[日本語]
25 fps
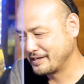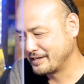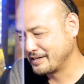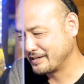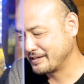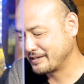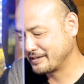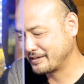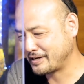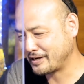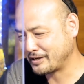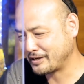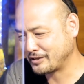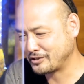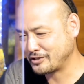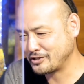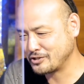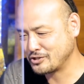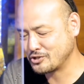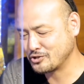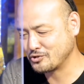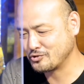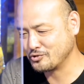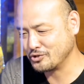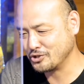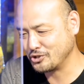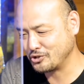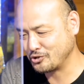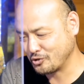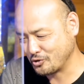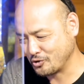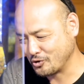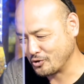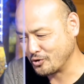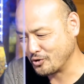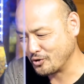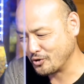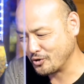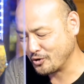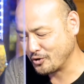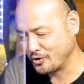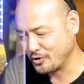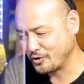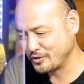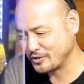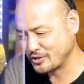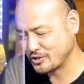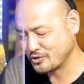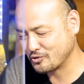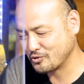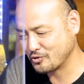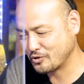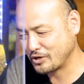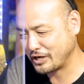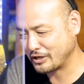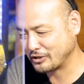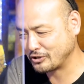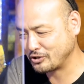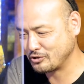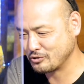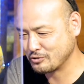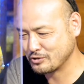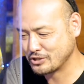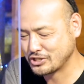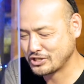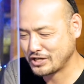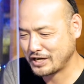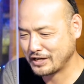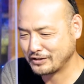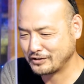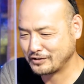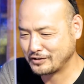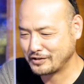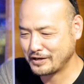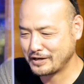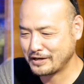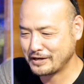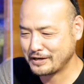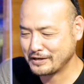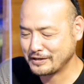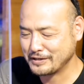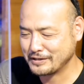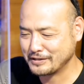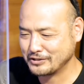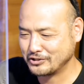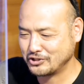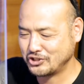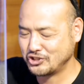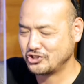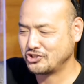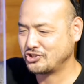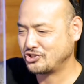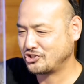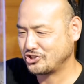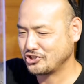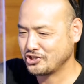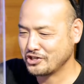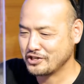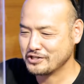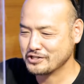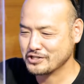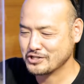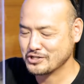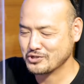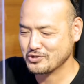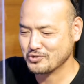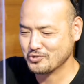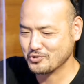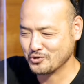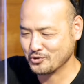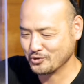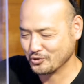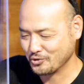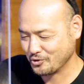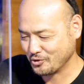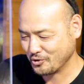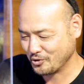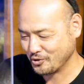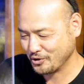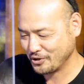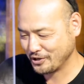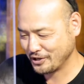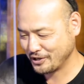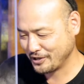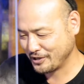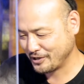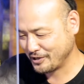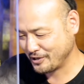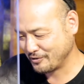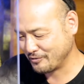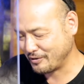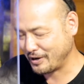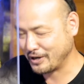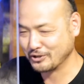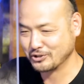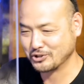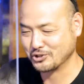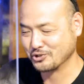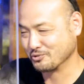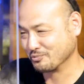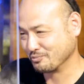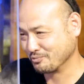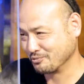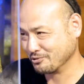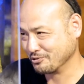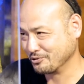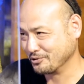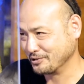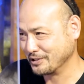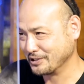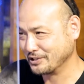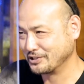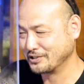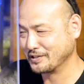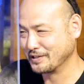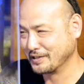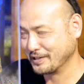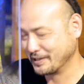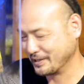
楽器作りとその楽器を使った実地演奏のワークショップでした。うん、